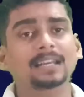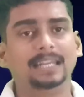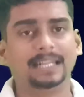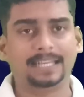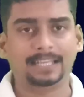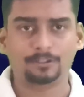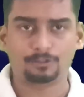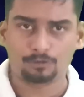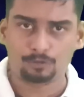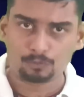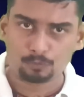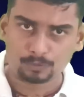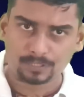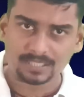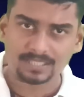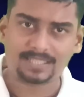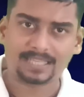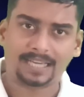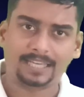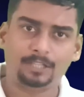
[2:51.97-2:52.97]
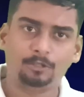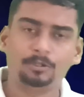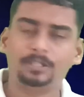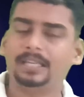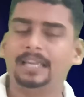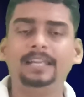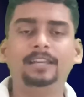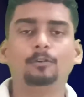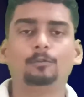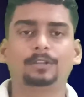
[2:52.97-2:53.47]
लेकिन जो नोटिस जारी हुई
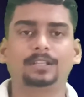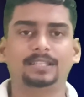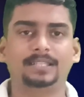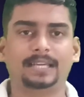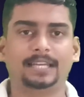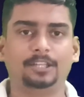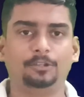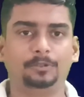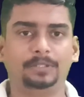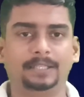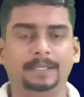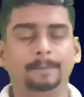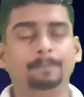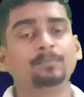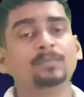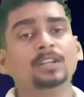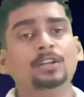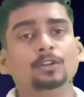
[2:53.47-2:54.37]
यही नोटिस जारी हुई है